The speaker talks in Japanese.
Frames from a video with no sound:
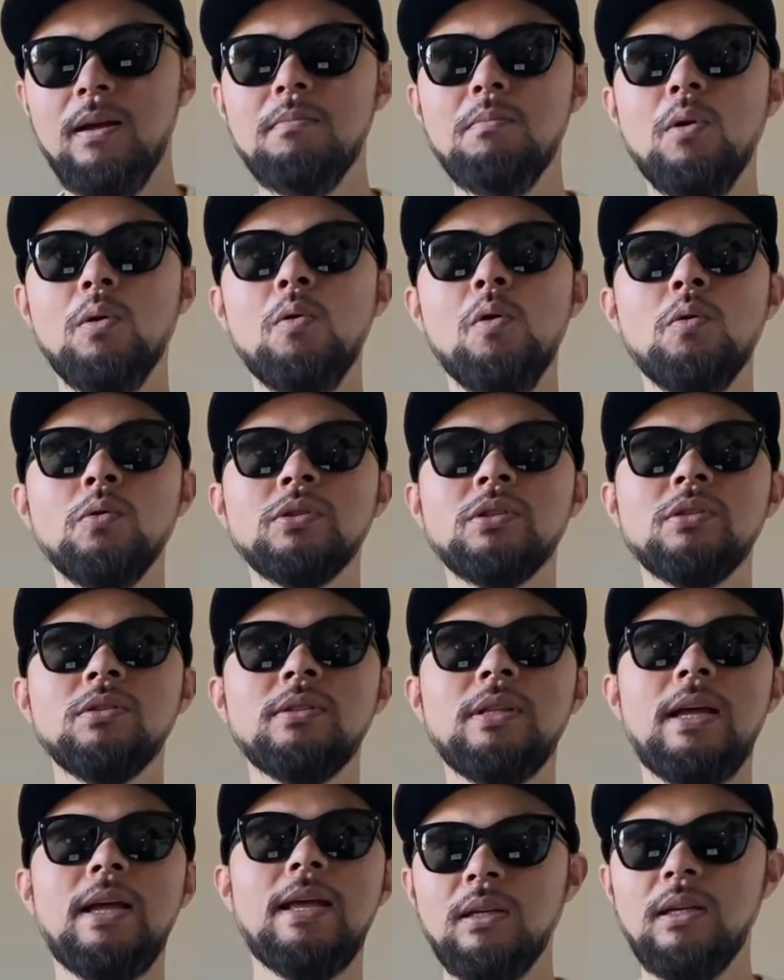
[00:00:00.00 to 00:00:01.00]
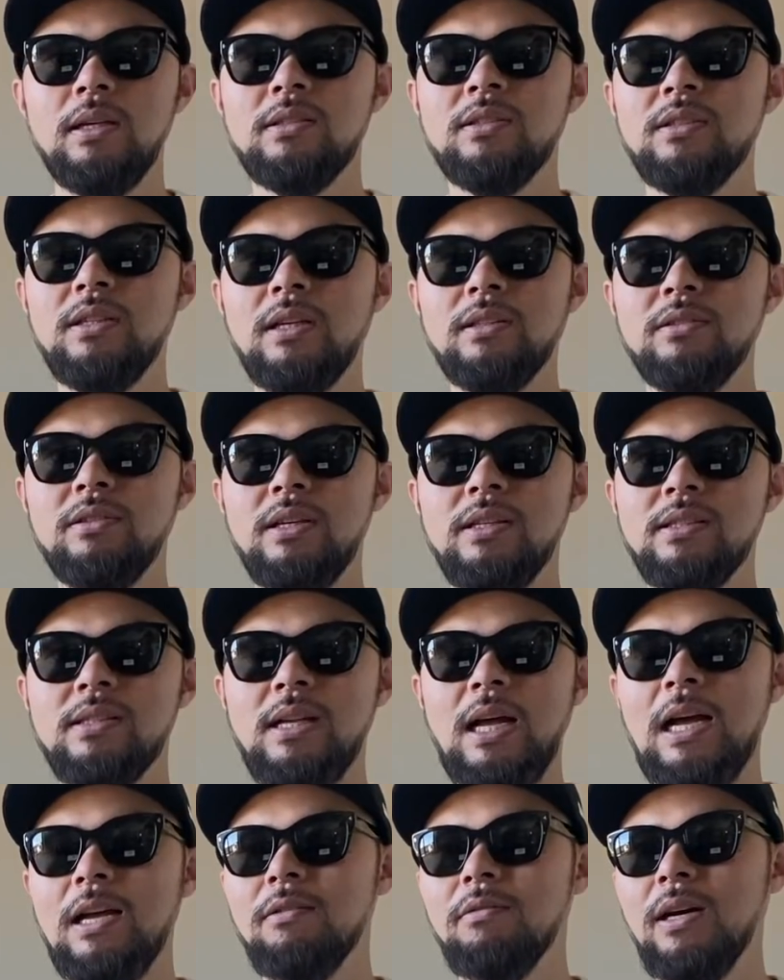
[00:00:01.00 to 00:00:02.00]
もうここ数年
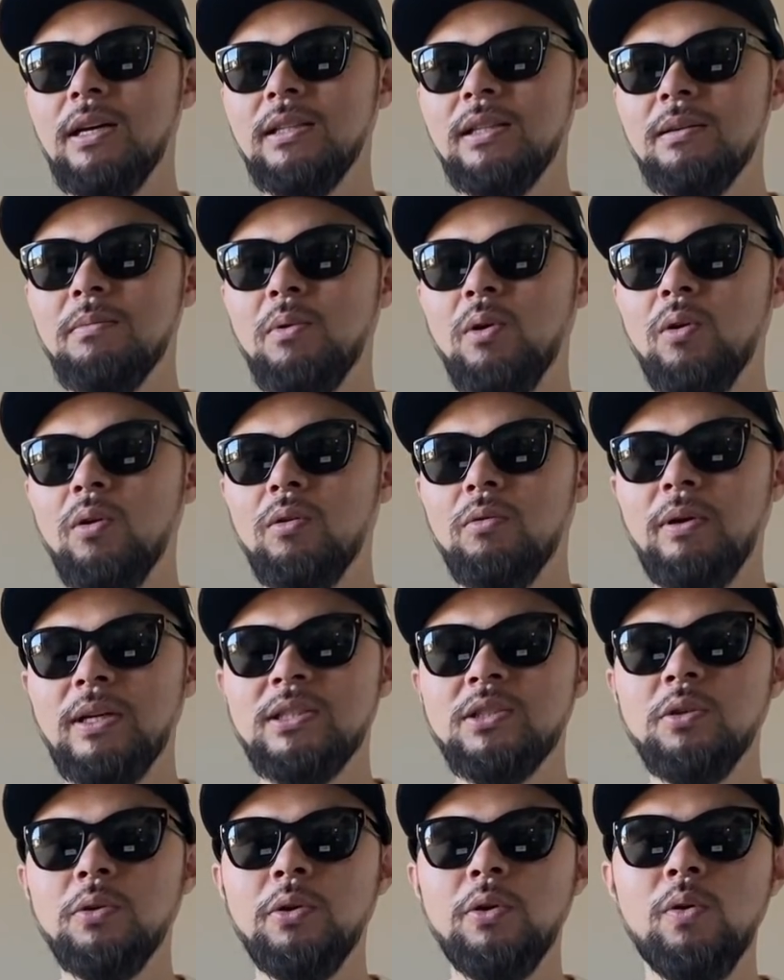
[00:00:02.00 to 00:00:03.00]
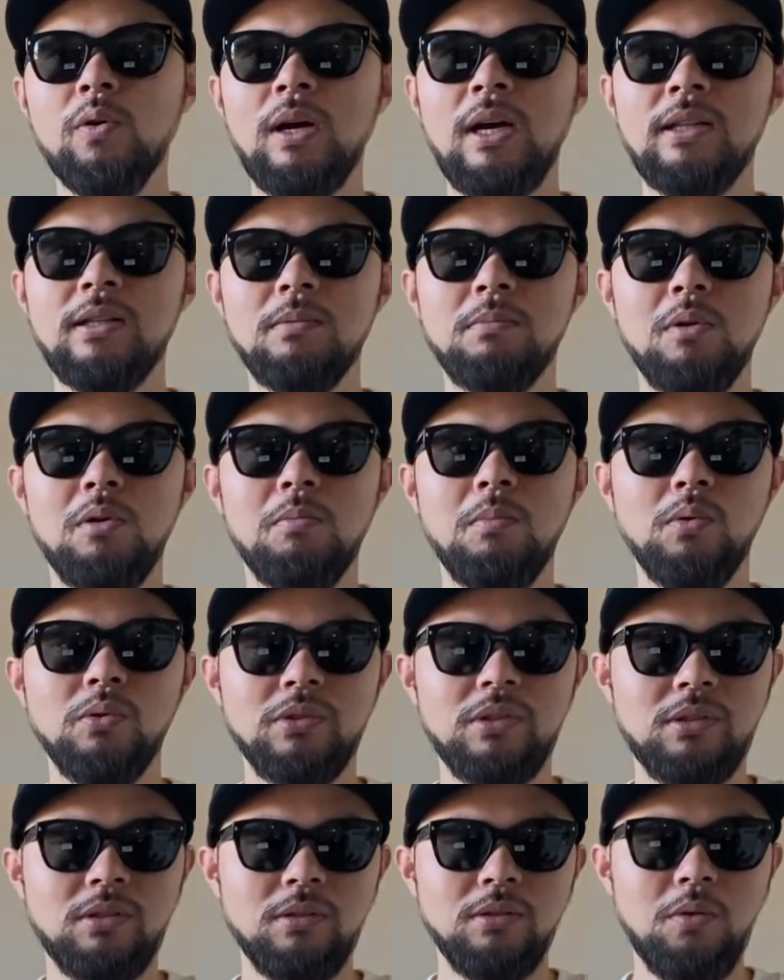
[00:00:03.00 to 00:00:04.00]
SNS 界隈でもファッション業界でももう
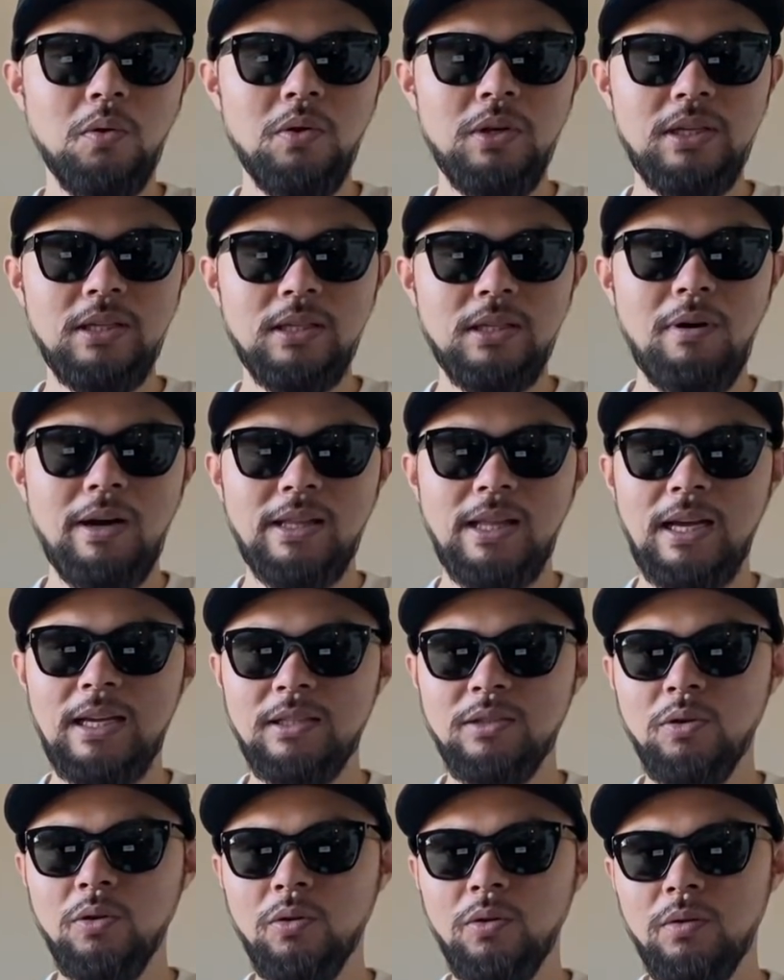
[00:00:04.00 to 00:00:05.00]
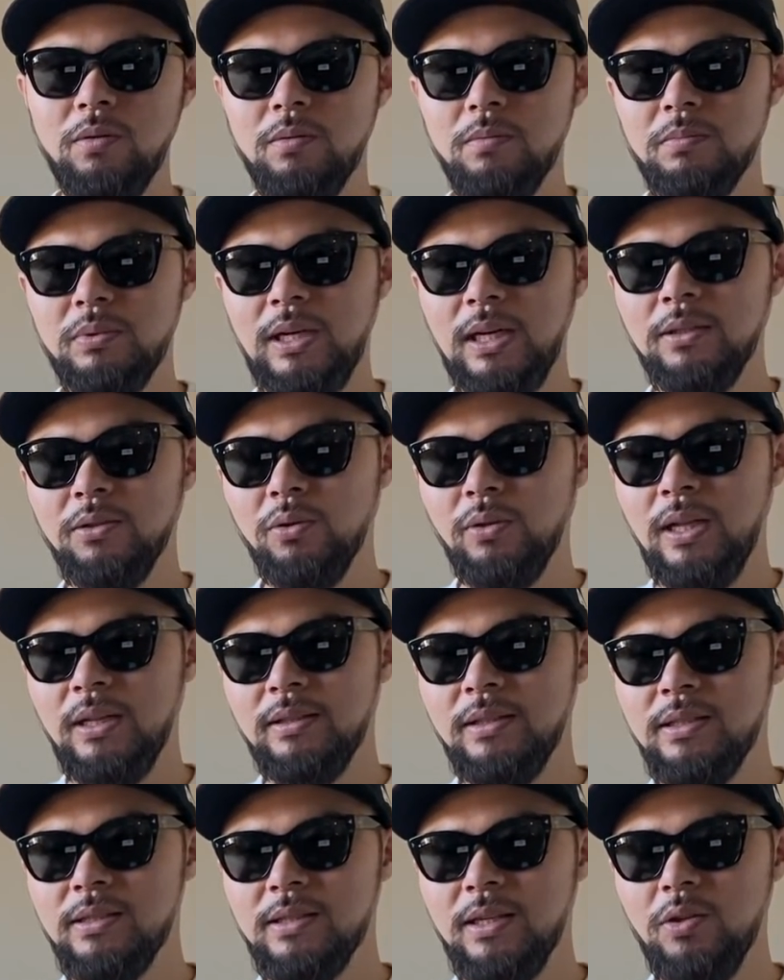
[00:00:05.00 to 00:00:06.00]
すごい話題のブランドな
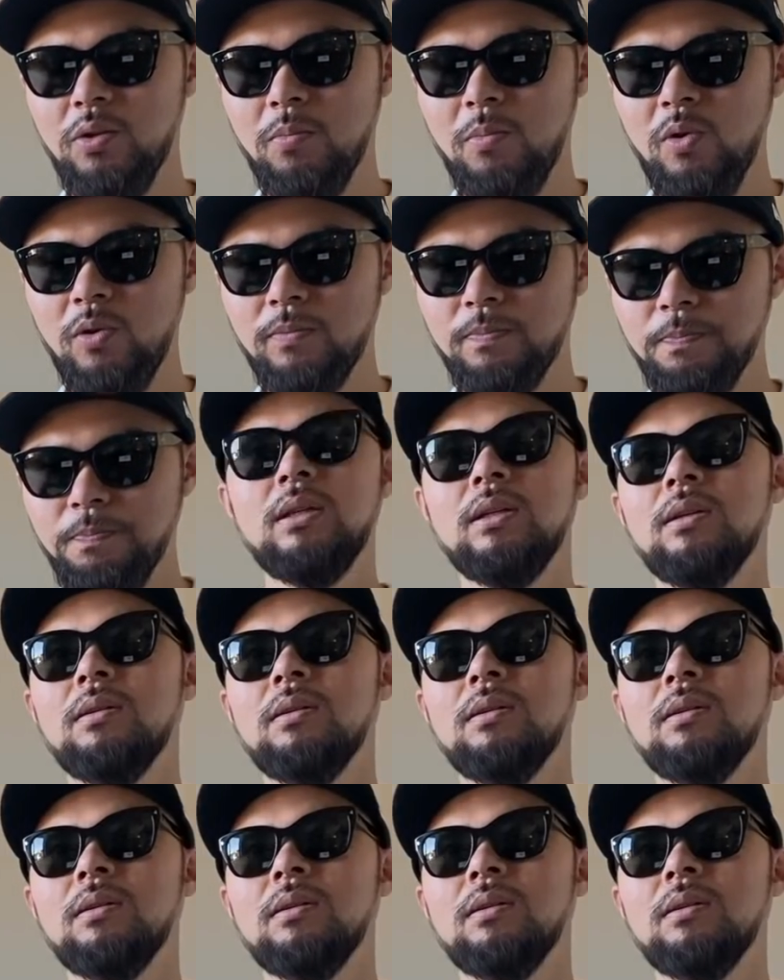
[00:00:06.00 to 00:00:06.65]
んですけども